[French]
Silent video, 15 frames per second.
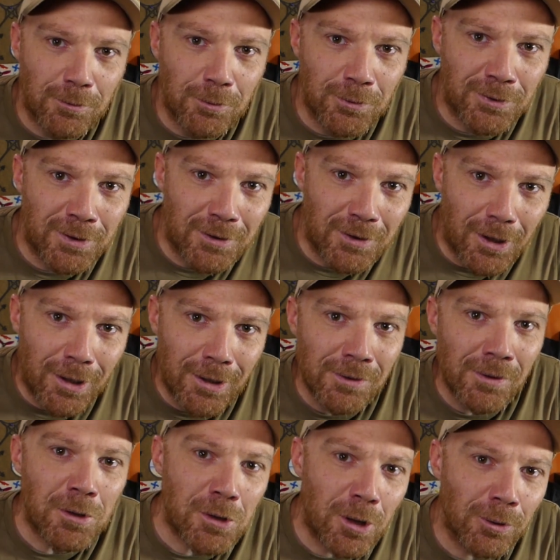à tous, c'est
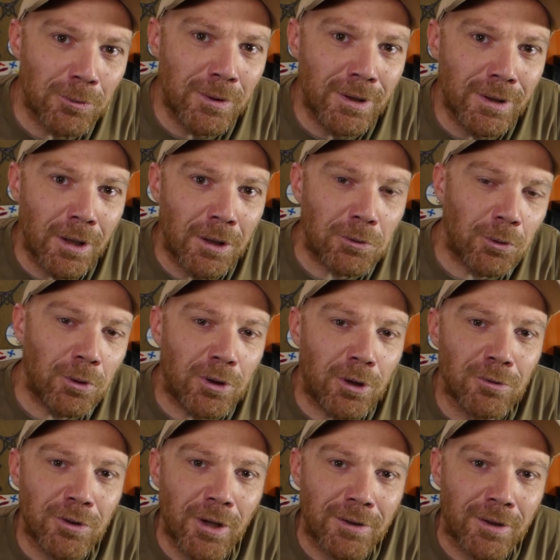Don. Aujourd'hui, un truc que
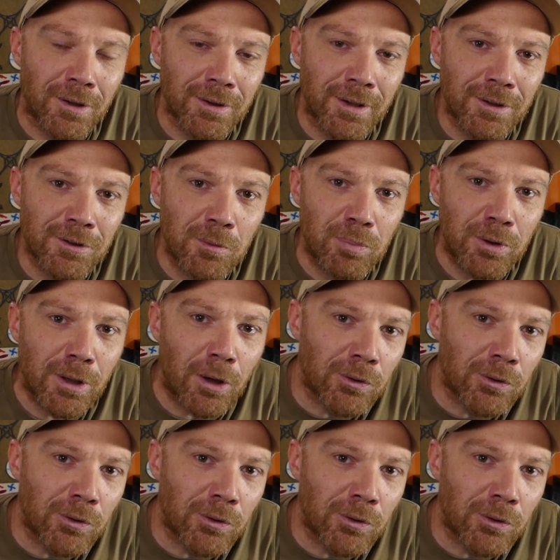vous attendez depuis